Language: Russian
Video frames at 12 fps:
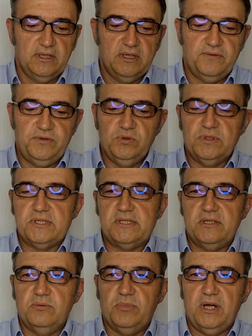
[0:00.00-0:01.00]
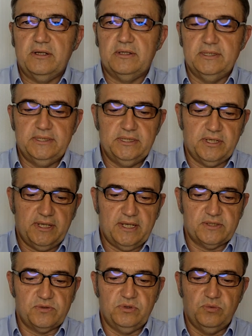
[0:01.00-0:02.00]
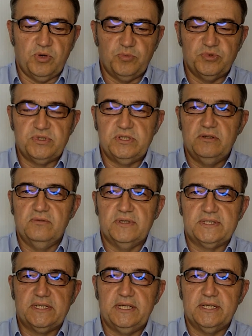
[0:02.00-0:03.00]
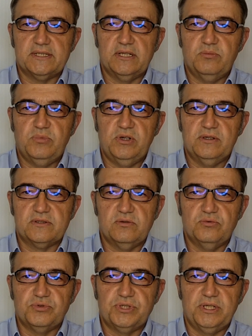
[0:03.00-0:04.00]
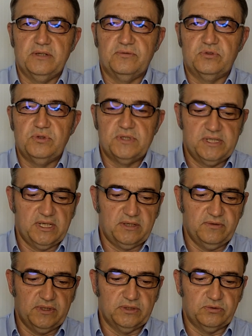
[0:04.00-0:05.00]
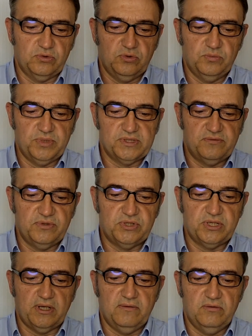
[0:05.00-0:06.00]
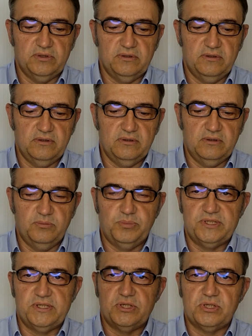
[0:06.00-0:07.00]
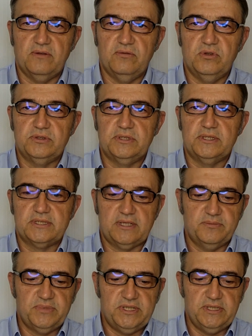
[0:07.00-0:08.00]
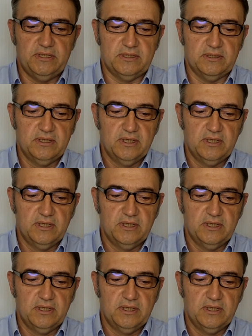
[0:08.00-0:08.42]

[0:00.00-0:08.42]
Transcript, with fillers: В юности Майкл ни разу не пропустил воскресное богослужение в той церкви, которую он посвящал, э, посещал в лондонском Сити.